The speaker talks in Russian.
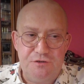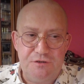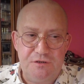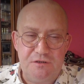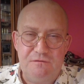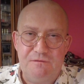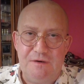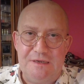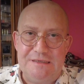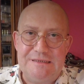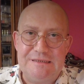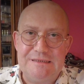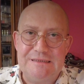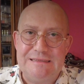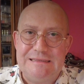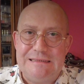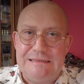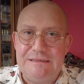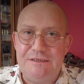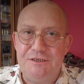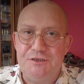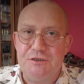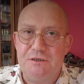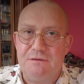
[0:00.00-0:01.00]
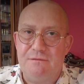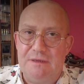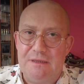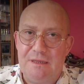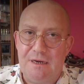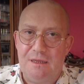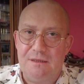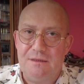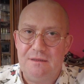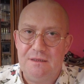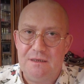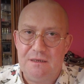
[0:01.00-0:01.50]
Это 20 тысяч
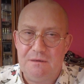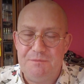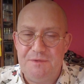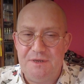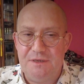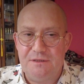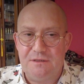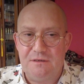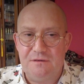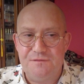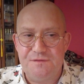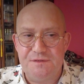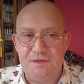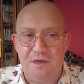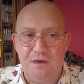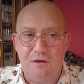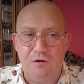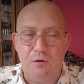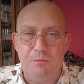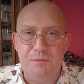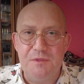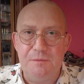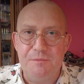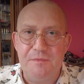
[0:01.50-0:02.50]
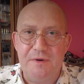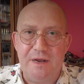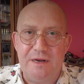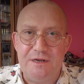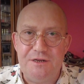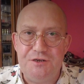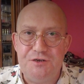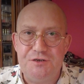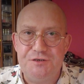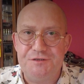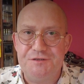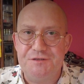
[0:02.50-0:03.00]
квадратных метров с огромным
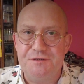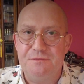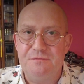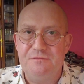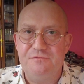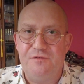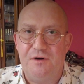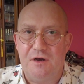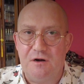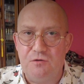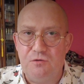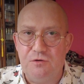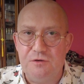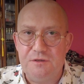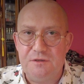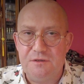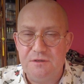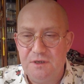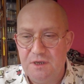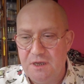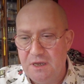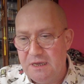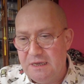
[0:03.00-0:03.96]
количеством ворот,